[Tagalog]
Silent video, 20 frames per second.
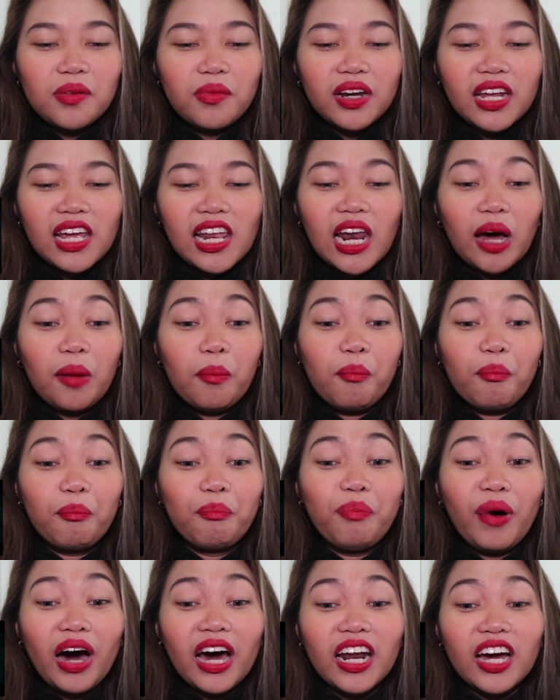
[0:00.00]
naman,
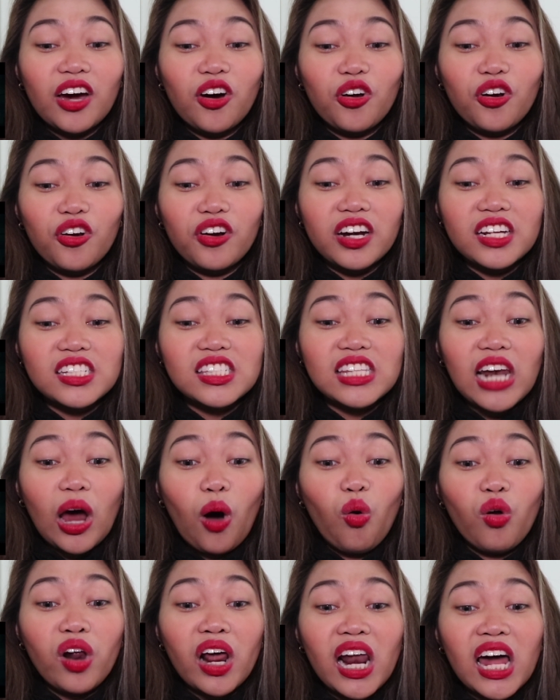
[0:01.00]
ilamba na goro ni
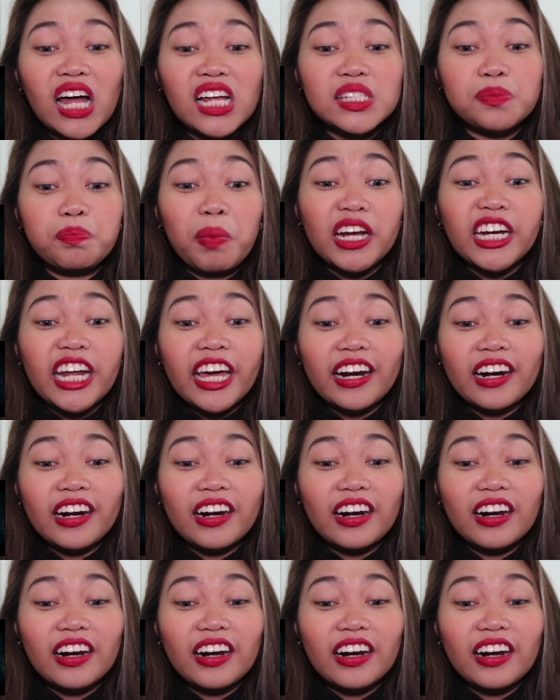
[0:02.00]
Laura na spadir.